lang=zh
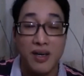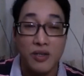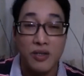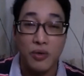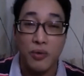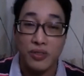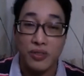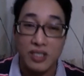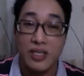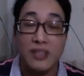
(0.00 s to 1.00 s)
所以我
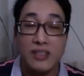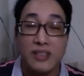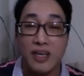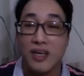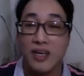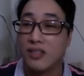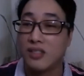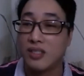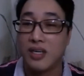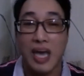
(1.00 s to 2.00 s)
尽量在啊
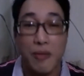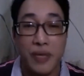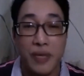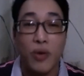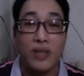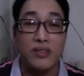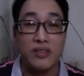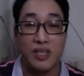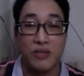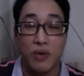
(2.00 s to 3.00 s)
这个填边完
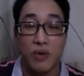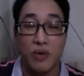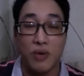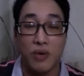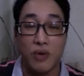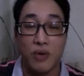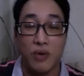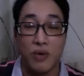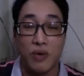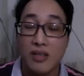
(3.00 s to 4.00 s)
之前我要
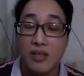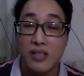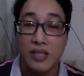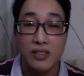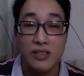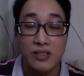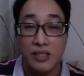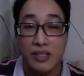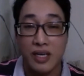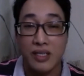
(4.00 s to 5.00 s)
hit 到四张哦。
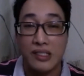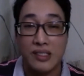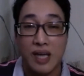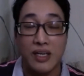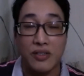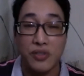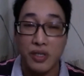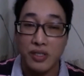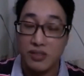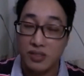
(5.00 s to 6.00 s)
但是现在一
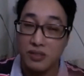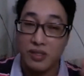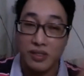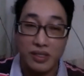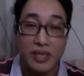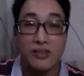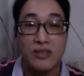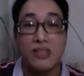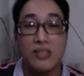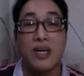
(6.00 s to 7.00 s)
张了，所以记得
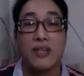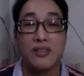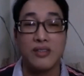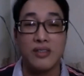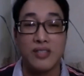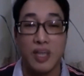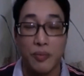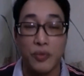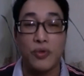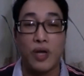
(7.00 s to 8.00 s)
next 一张是
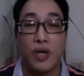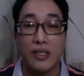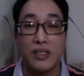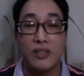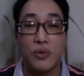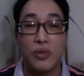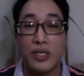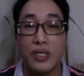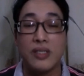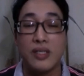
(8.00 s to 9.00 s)
差不多了一个多
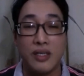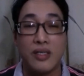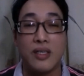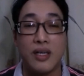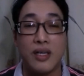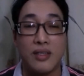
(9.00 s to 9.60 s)
月这样应该可以了。